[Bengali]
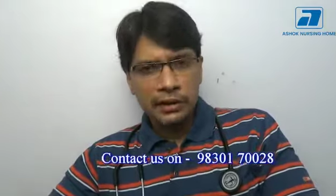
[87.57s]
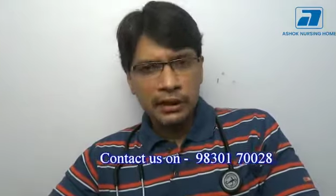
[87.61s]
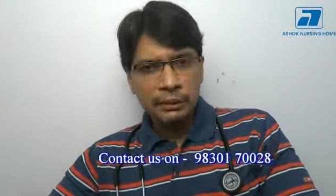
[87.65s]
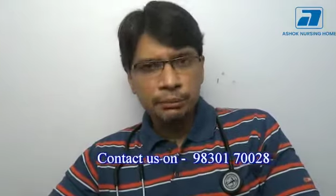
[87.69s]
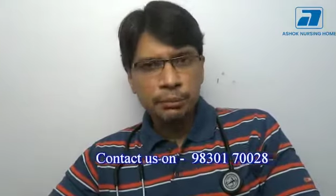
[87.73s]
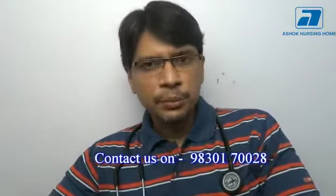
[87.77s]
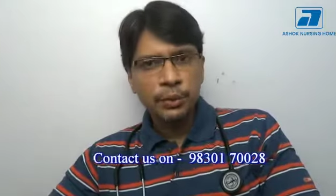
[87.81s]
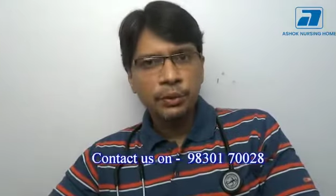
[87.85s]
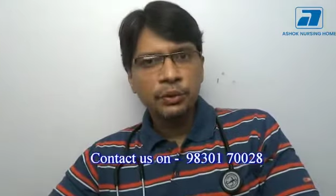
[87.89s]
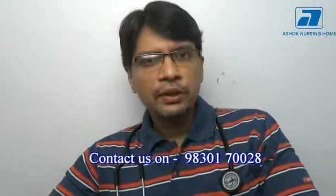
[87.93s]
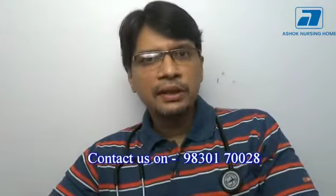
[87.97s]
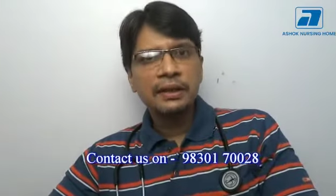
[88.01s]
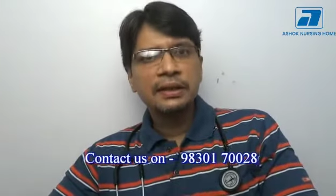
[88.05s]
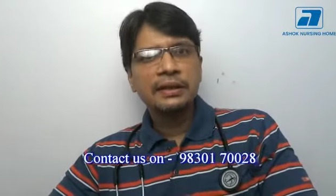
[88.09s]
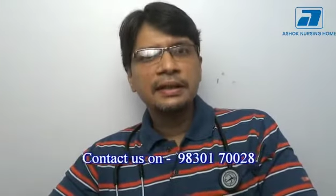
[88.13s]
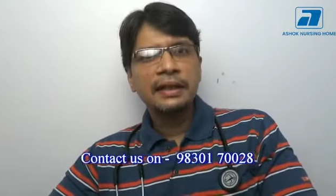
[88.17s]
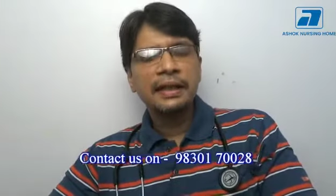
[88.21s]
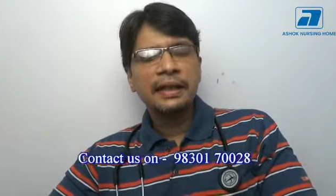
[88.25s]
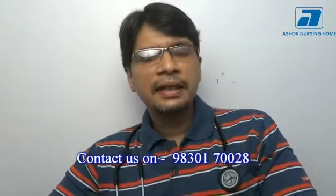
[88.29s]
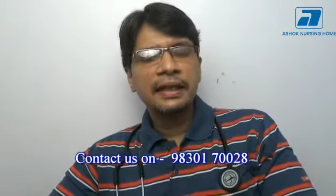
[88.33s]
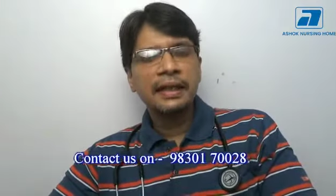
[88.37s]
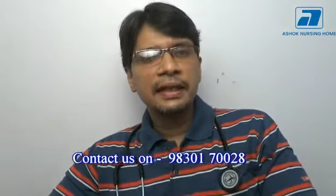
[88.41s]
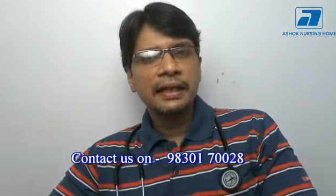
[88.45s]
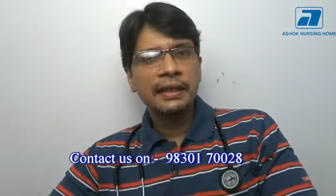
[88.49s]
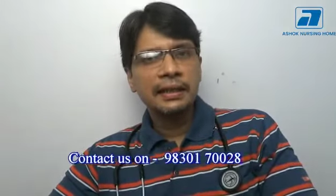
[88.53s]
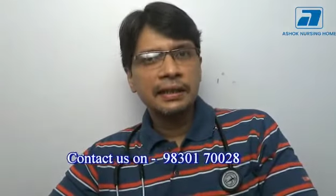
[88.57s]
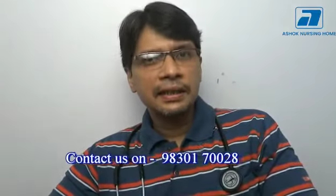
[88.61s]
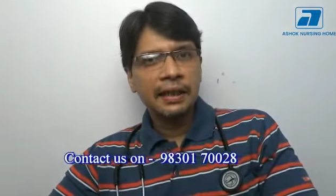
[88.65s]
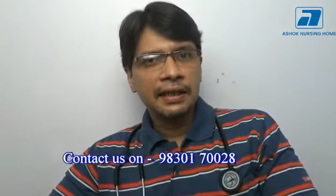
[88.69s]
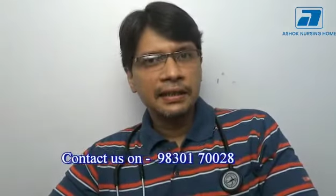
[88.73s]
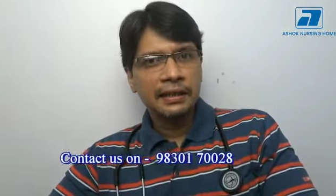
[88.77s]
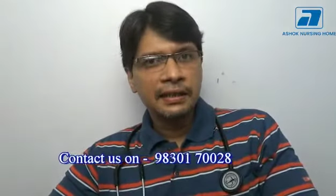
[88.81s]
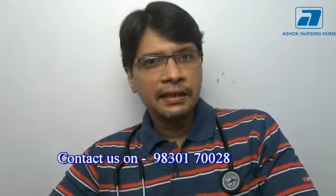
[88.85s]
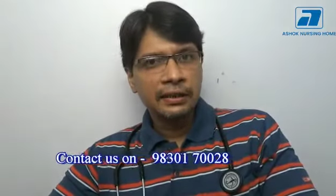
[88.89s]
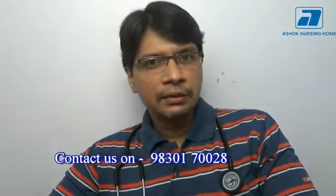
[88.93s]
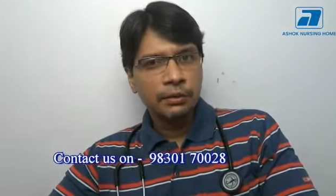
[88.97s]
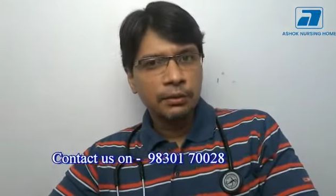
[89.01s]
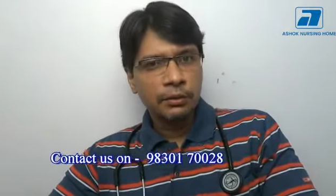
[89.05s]
রিপোর্ট দেখে
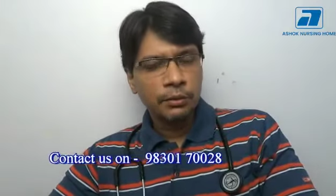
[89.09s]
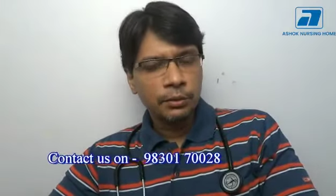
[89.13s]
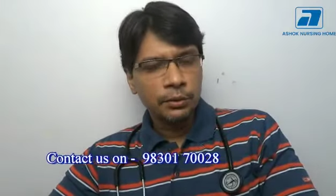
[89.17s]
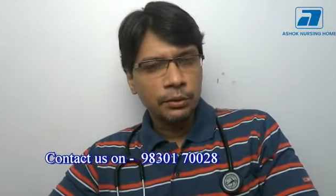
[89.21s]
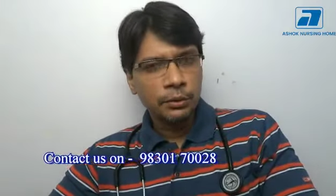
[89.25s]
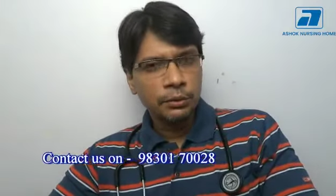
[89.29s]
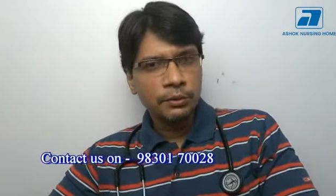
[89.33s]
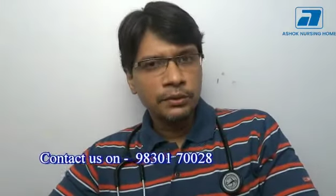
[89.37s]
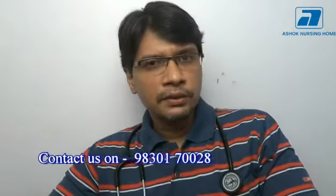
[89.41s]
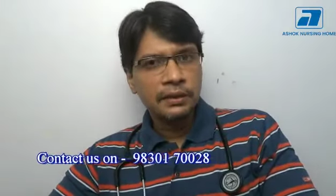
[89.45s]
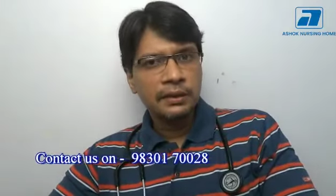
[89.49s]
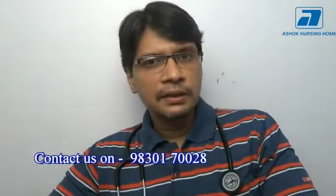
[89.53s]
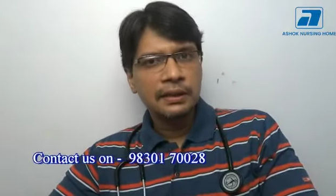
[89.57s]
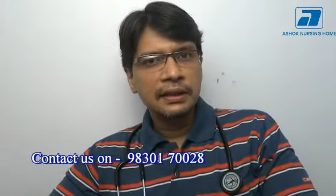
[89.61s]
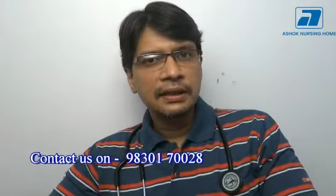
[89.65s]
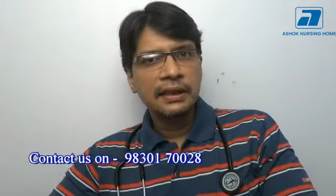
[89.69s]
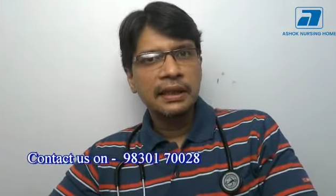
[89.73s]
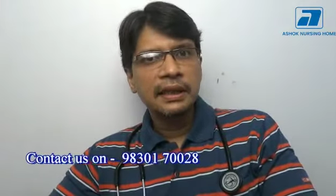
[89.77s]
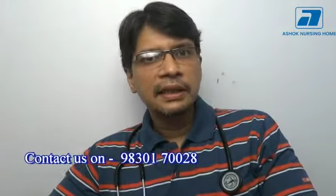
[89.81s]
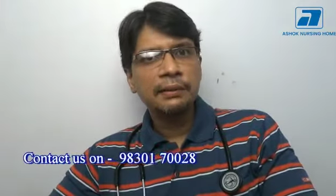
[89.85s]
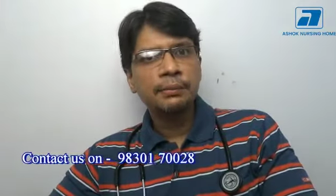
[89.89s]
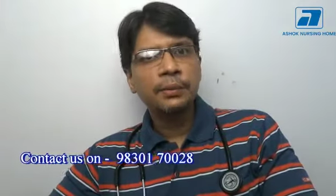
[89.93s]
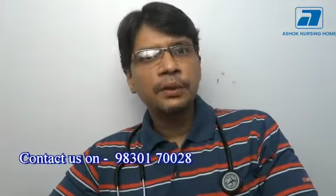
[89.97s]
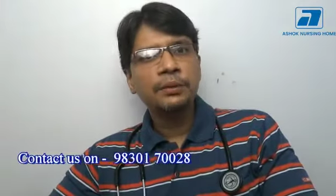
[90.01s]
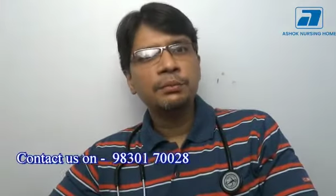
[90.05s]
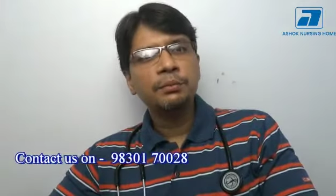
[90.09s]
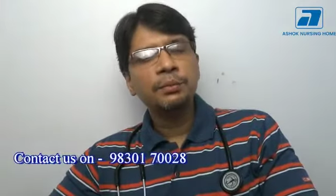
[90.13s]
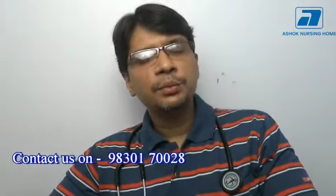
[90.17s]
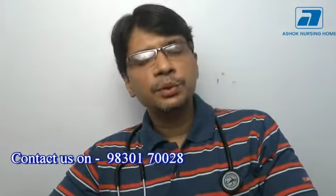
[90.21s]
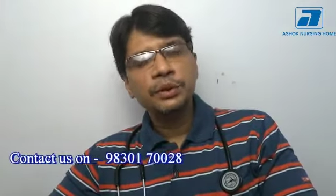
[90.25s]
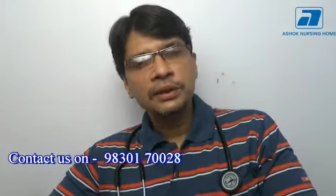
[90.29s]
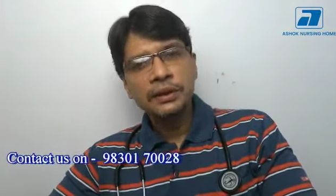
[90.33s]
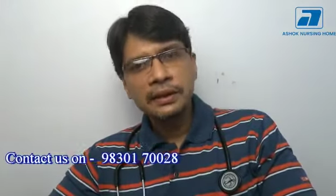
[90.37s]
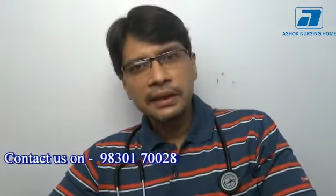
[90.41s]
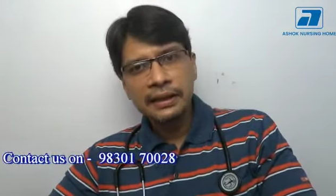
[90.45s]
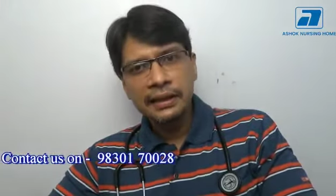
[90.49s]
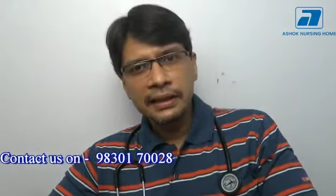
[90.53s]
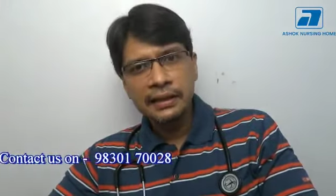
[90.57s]
তাদের ওষুধ দিয়ে এবং
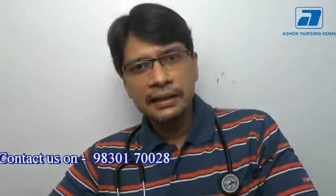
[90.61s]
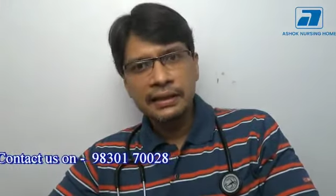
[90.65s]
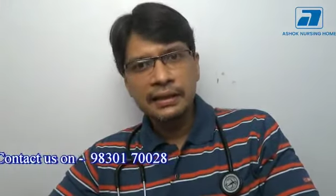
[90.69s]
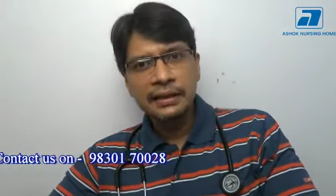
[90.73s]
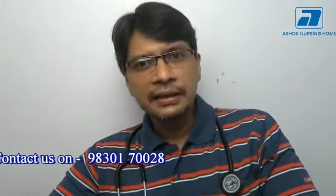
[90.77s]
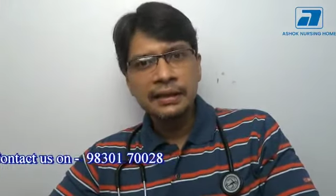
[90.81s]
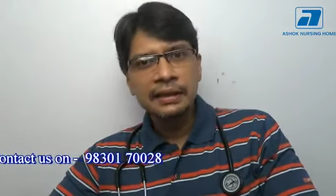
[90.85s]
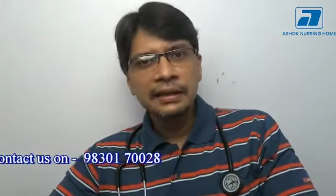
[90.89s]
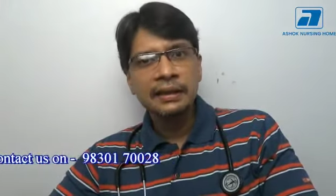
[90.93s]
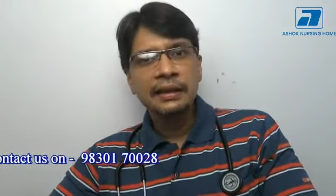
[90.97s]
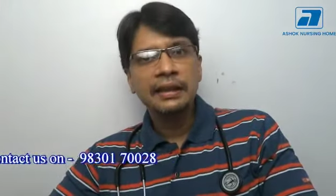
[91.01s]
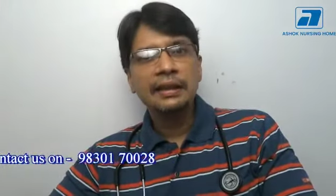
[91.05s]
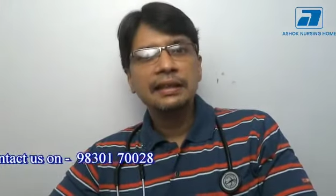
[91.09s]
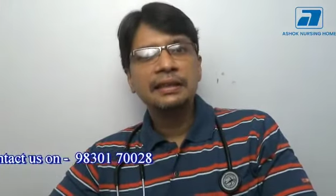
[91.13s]
বুঝিয়ে দিই